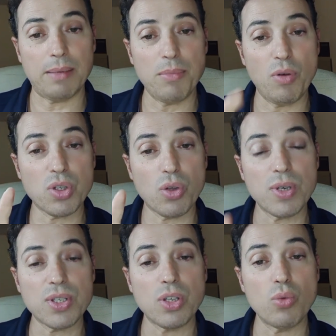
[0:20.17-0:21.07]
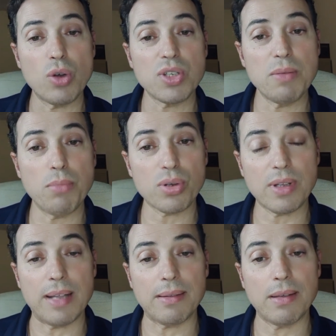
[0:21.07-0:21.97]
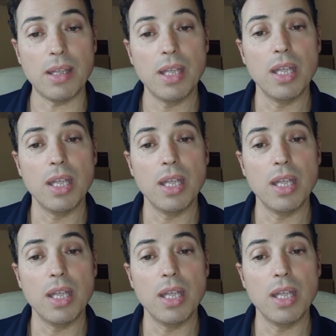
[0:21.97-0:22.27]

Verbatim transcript: Abbiamo visto queste due cose importanti.